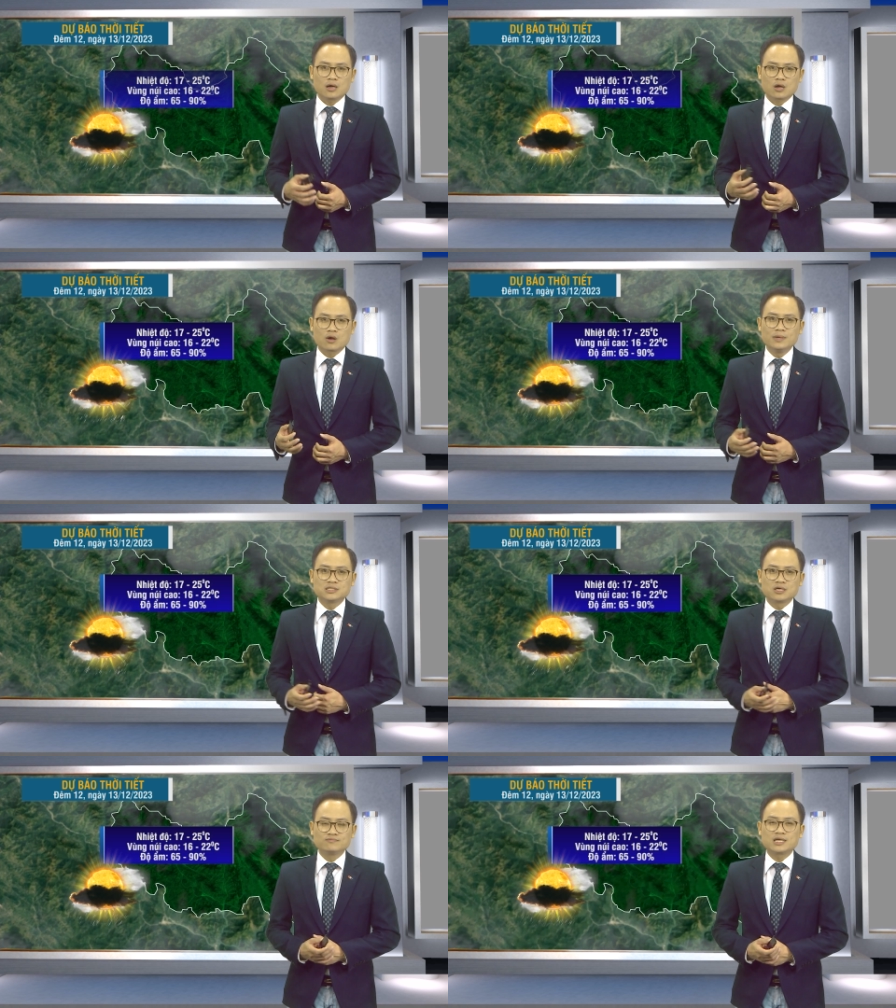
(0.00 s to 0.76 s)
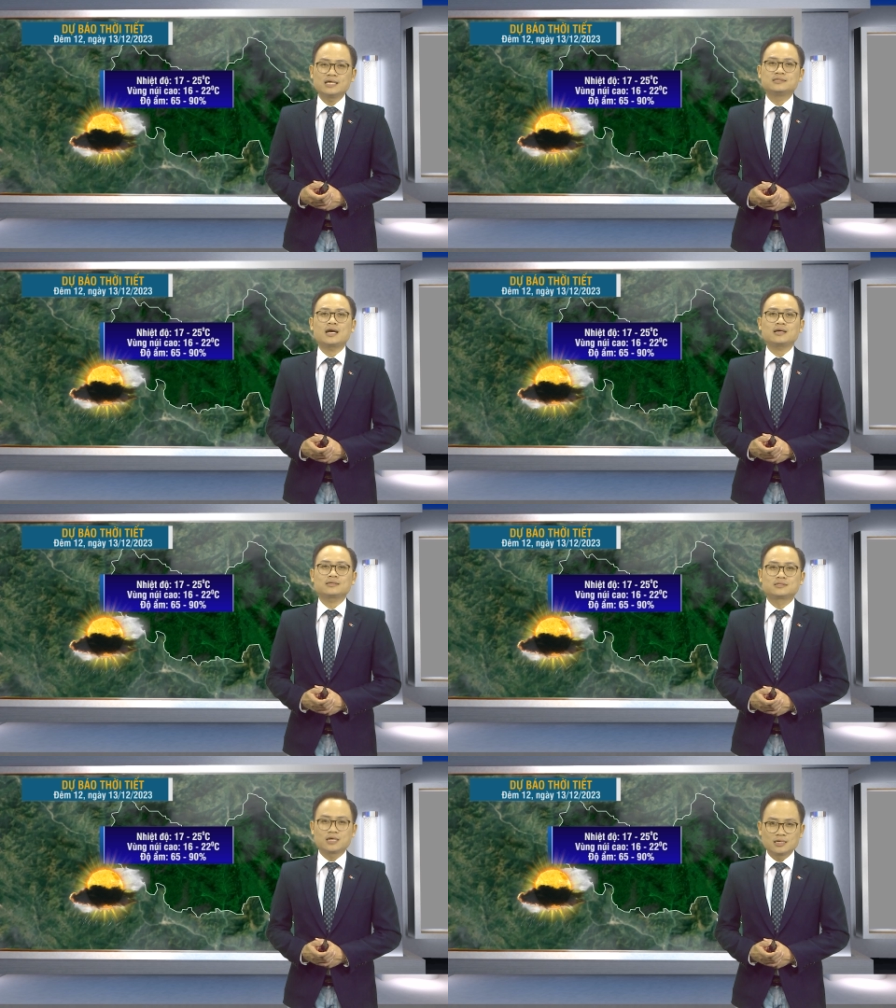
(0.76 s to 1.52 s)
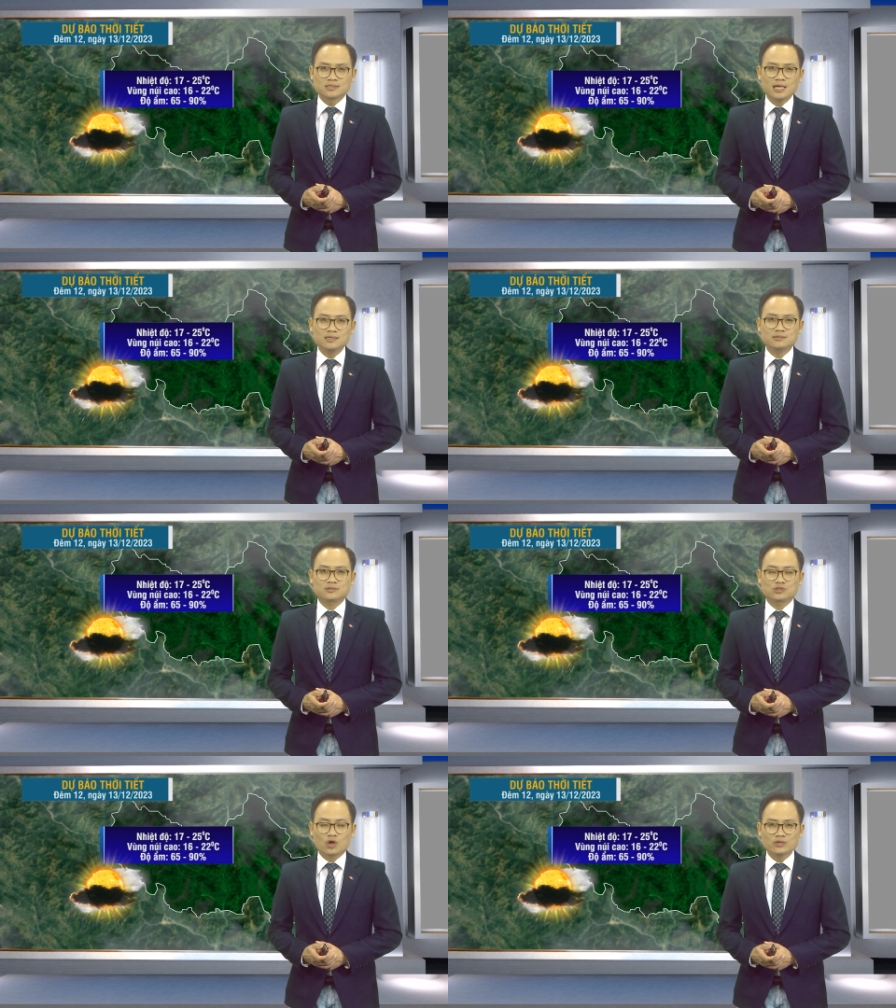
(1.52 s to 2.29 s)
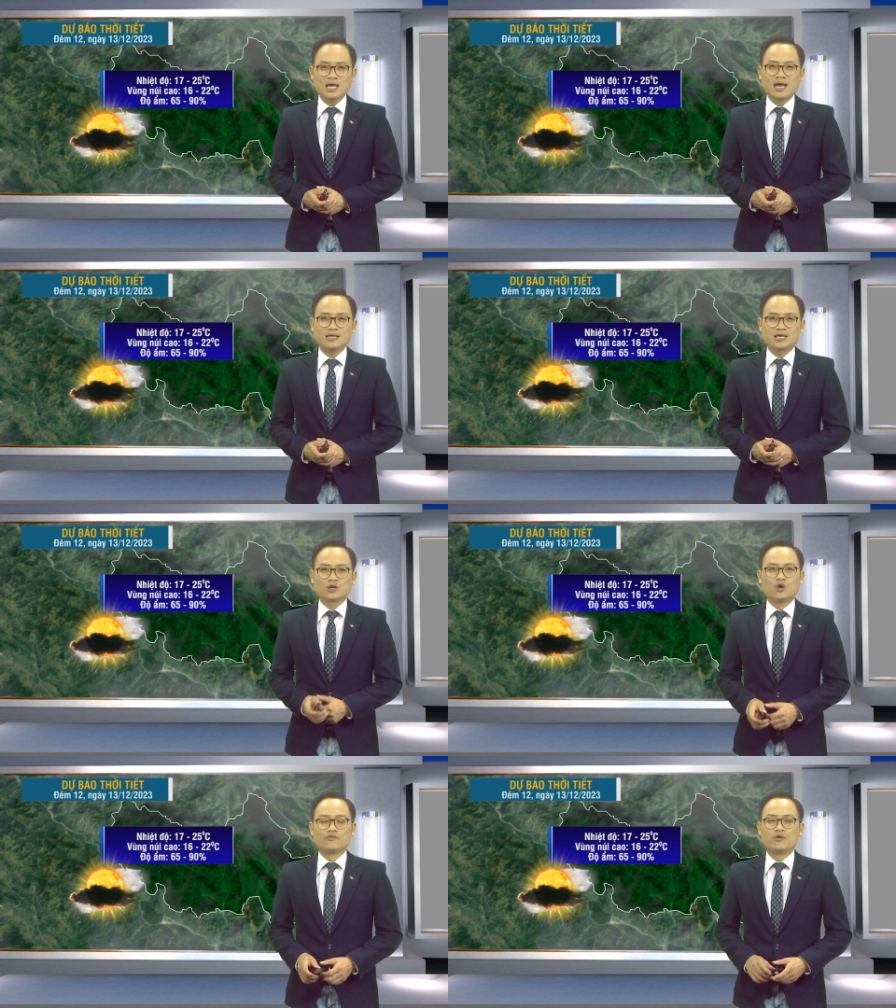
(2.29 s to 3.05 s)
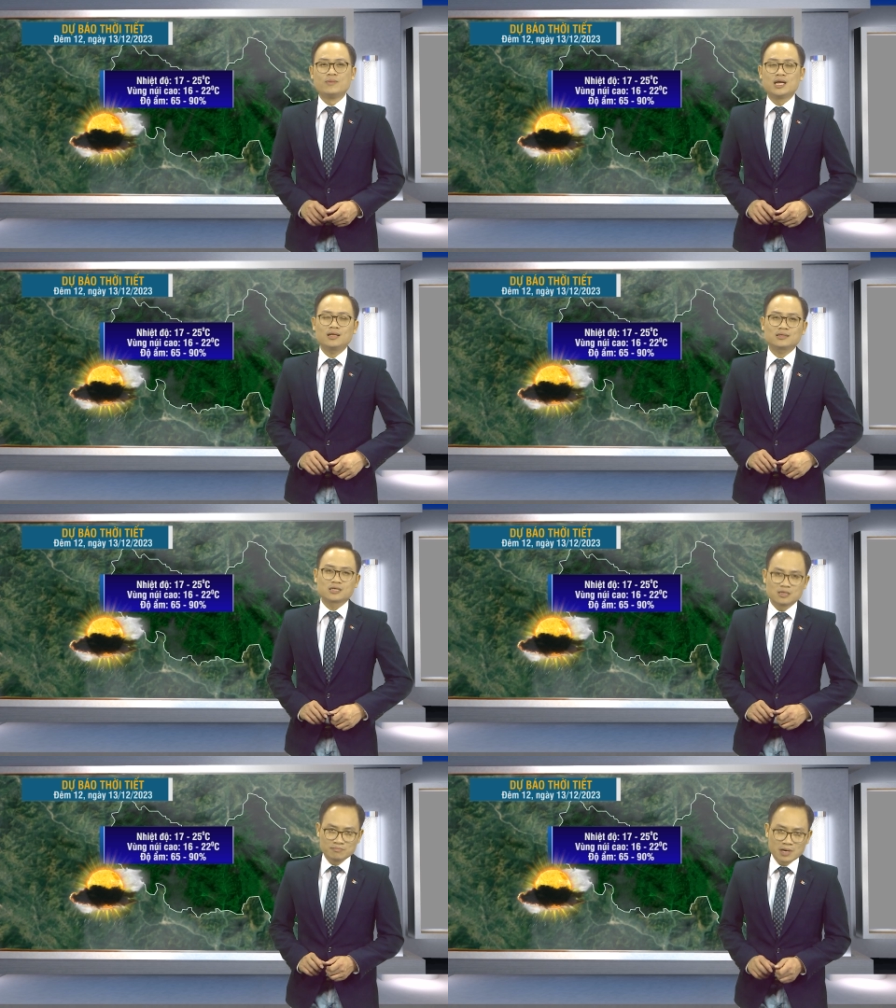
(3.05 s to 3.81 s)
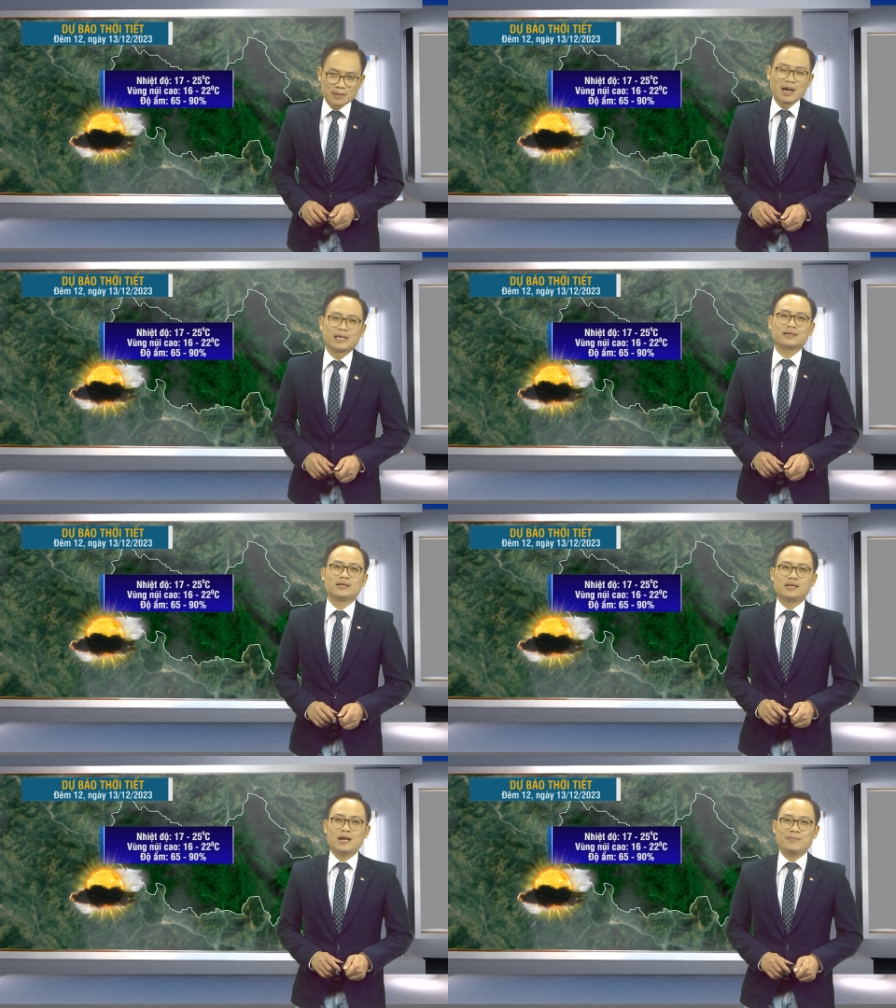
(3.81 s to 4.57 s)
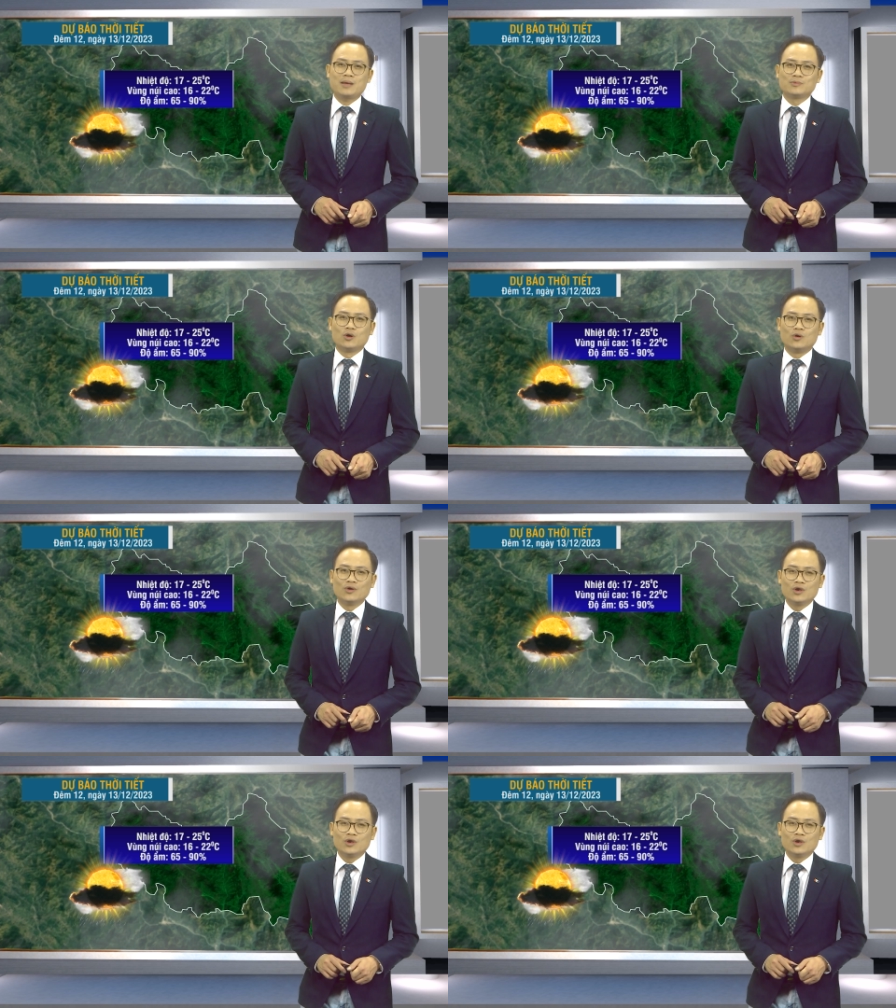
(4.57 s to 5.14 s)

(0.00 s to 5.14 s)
có mưa rông rải rác, trời rét, gió nhẹ, nhiệt độ phổ biến là từ mười bảy đến hai mươi lăm độ.